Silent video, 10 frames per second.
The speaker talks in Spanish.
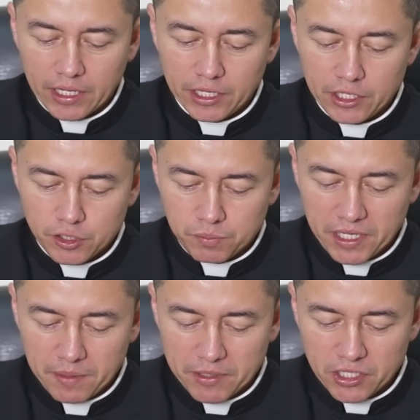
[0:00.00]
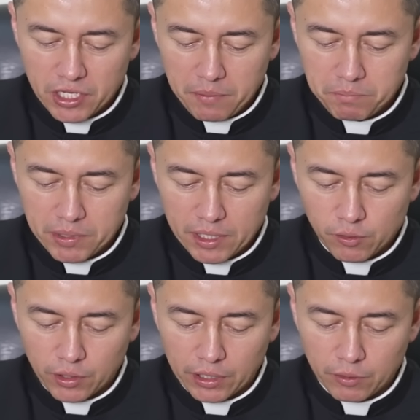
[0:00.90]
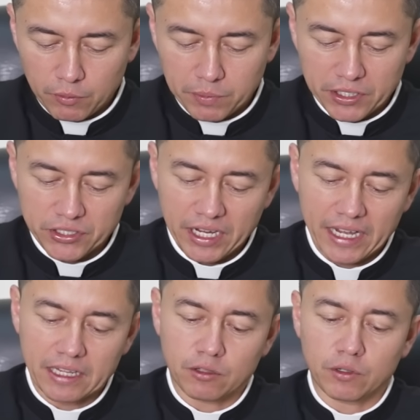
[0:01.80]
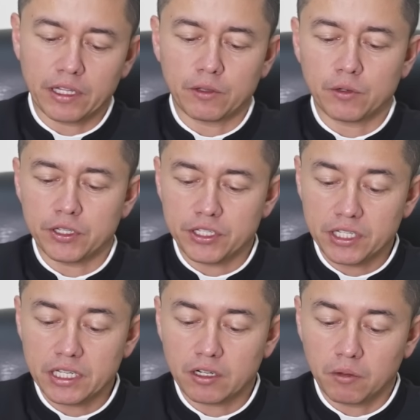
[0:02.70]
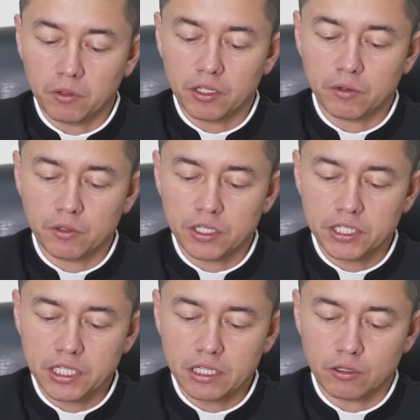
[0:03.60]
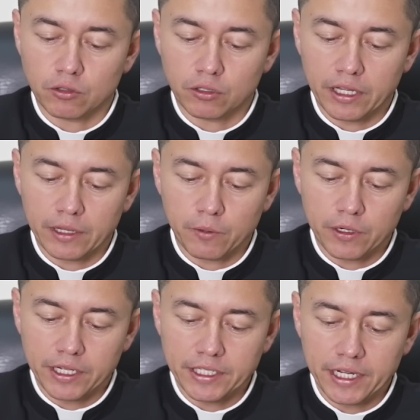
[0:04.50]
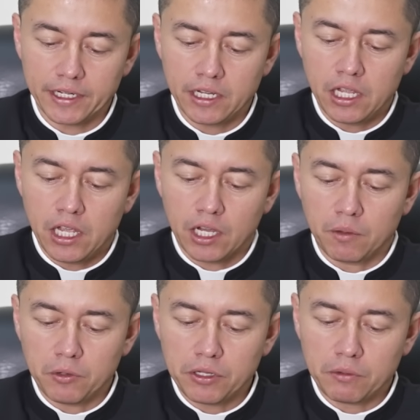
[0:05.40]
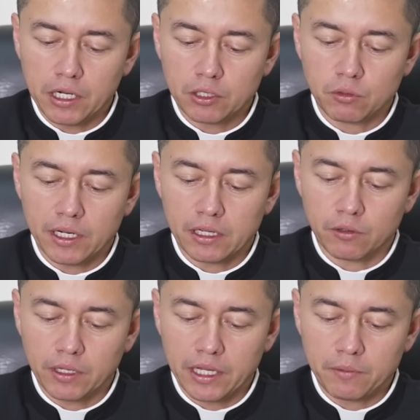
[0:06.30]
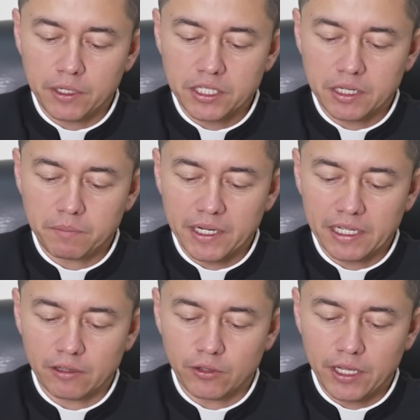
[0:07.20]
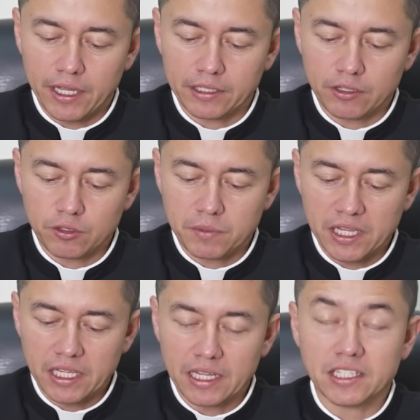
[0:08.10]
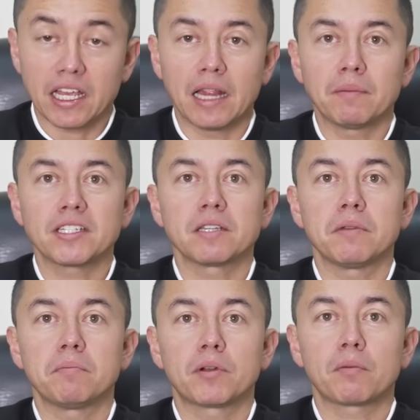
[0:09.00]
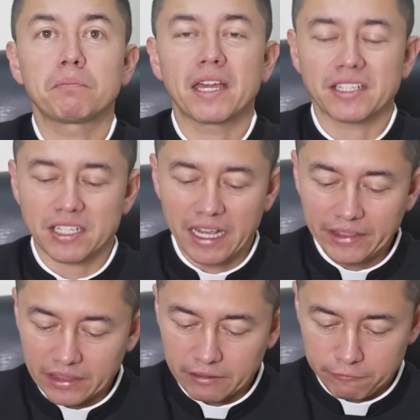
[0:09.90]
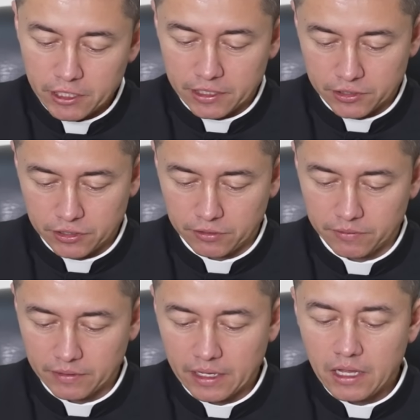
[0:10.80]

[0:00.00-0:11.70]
inspírame siempre lo que debo pensar, lo que debo decir, cómo debo decirlo, lo que debo callar, cómo debo actuar, lo que debo hacer para gloria de Dios, bien de las almas y mi propia santificación.